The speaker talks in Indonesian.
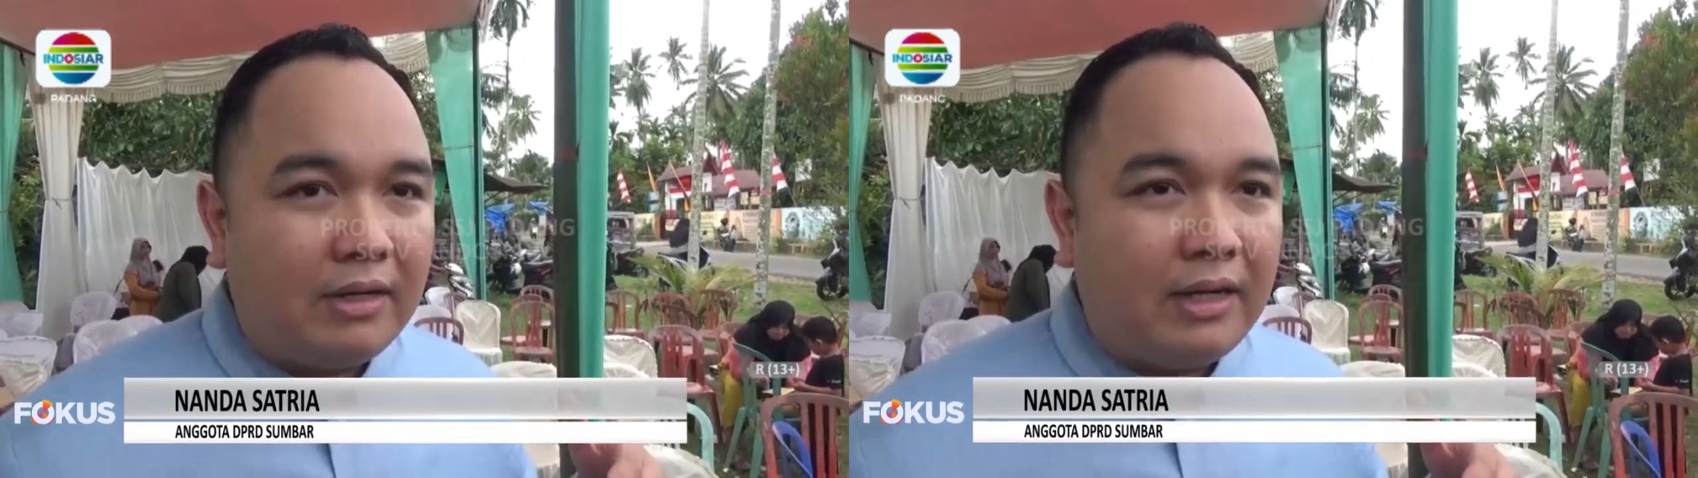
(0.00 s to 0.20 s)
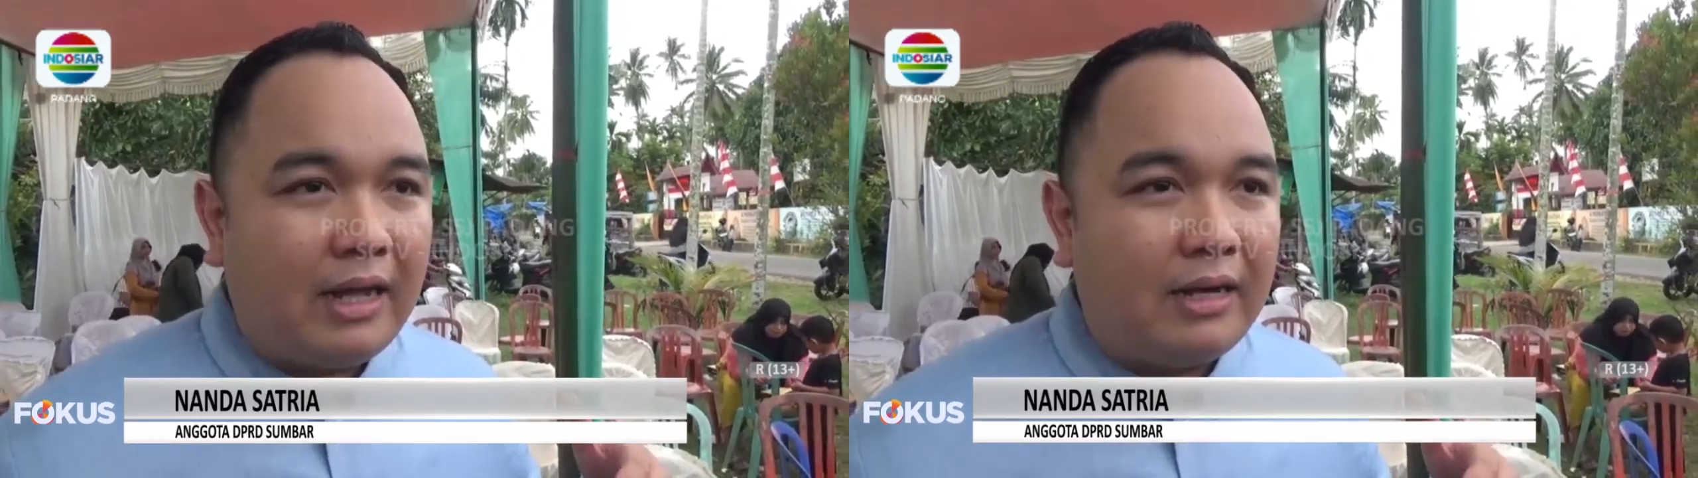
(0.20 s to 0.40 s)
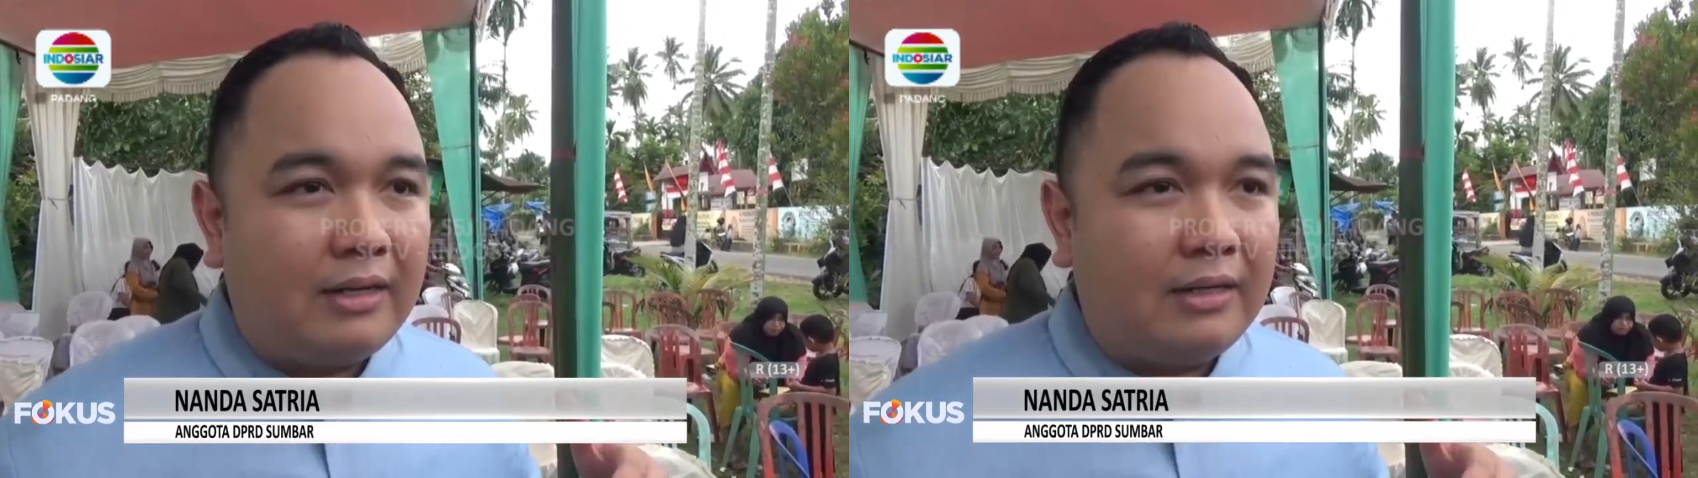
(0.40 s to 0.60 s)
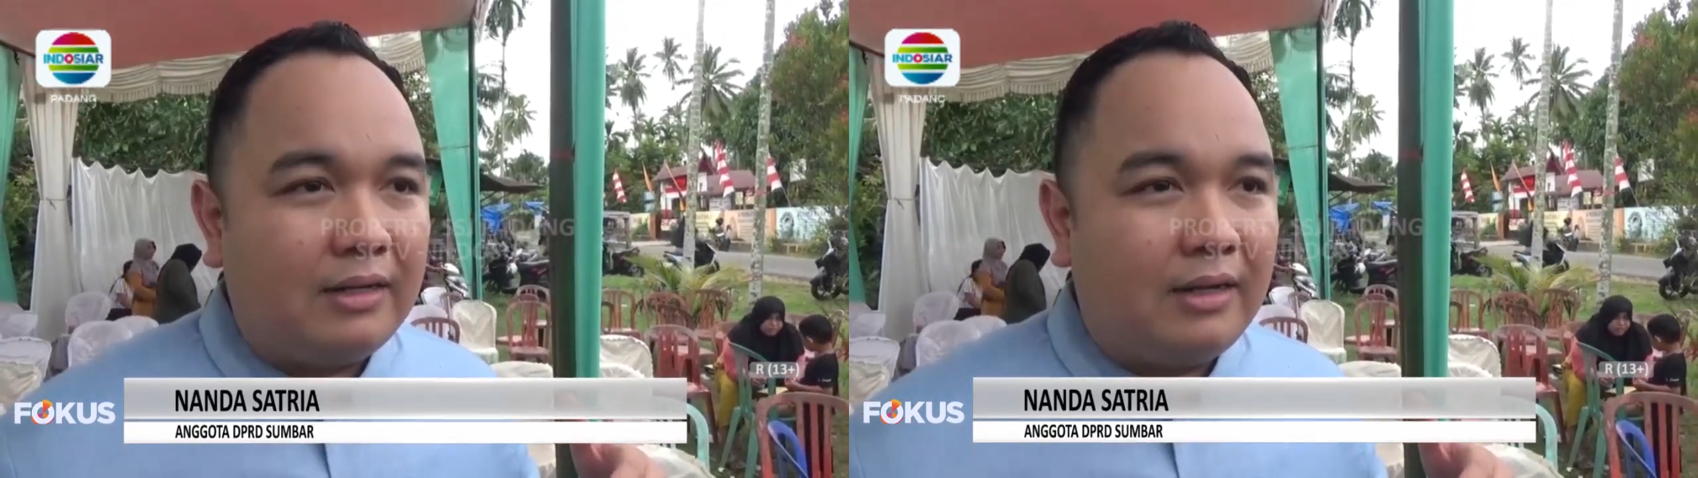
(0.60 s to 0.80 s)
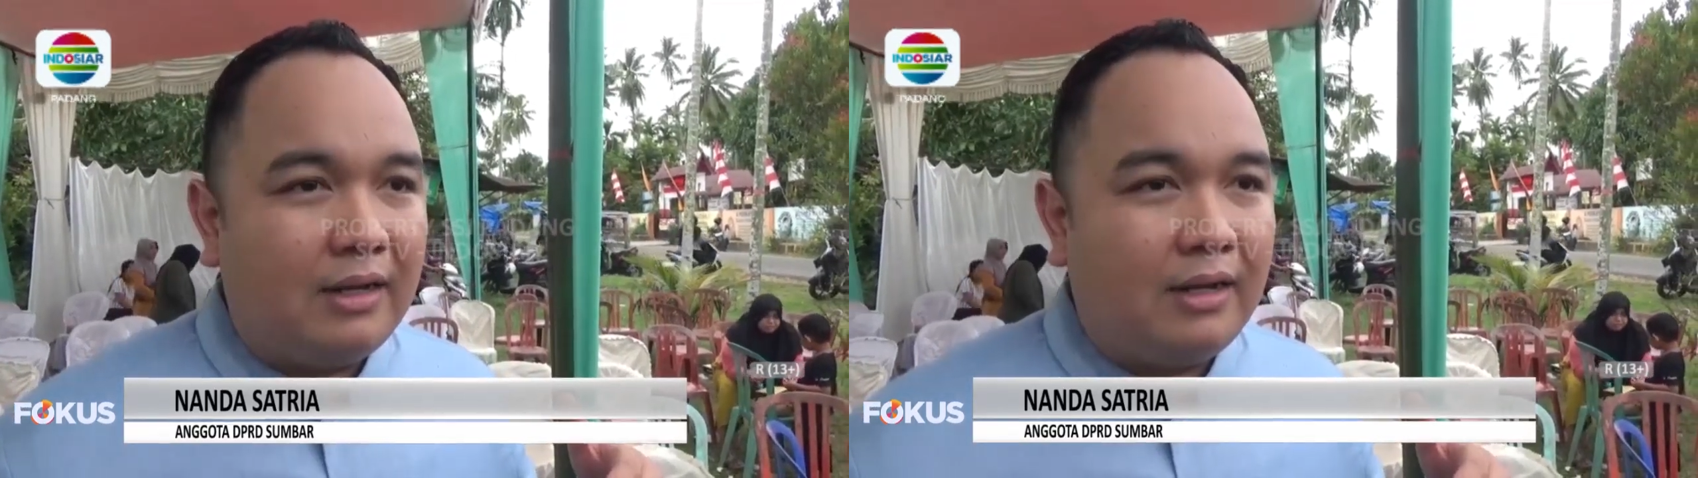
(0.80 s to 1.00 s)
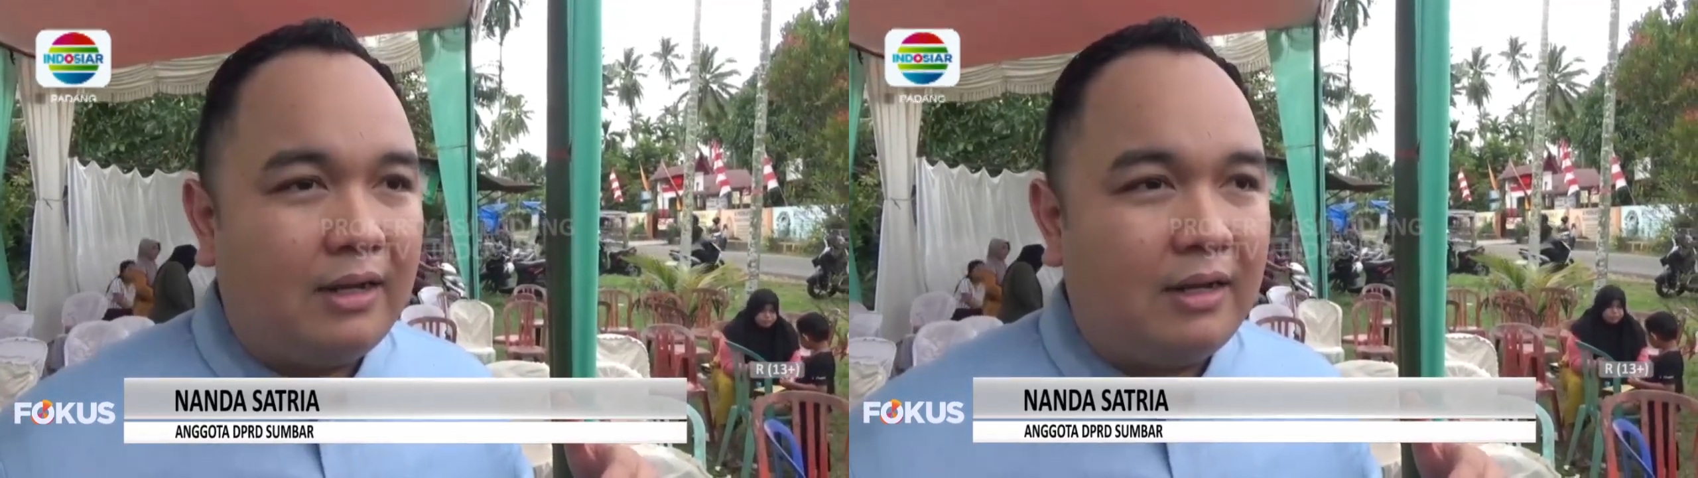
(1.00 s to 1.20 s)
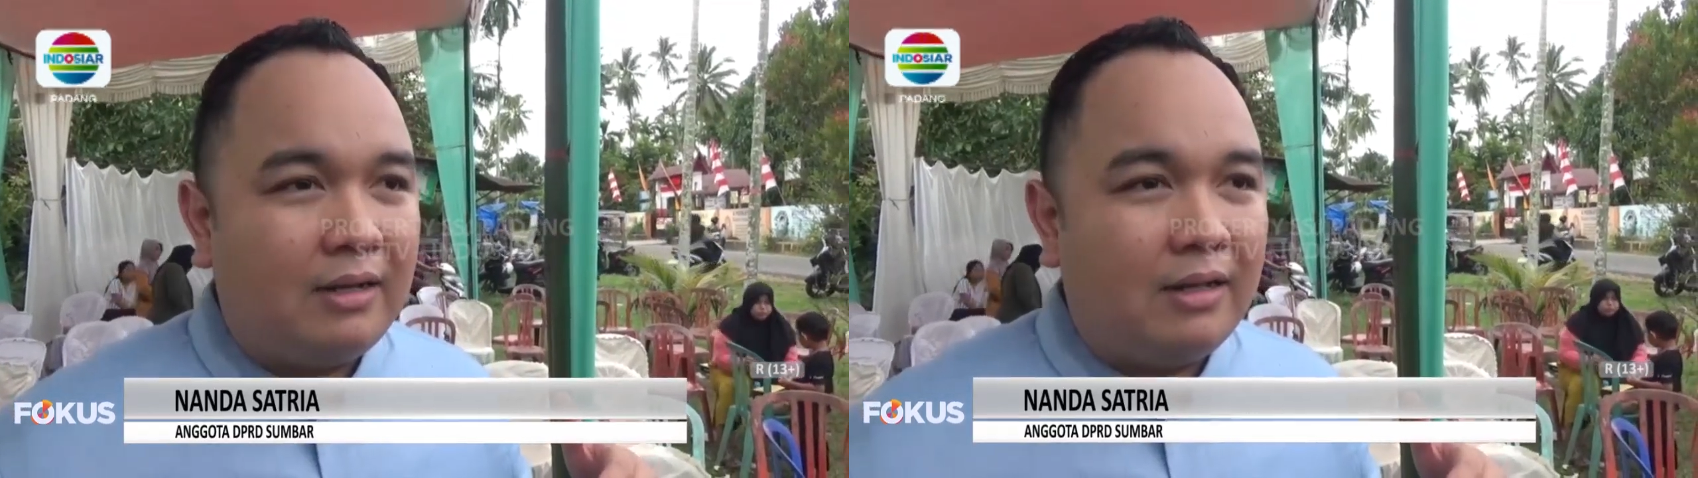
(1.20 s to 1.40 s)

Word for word: dengan uh,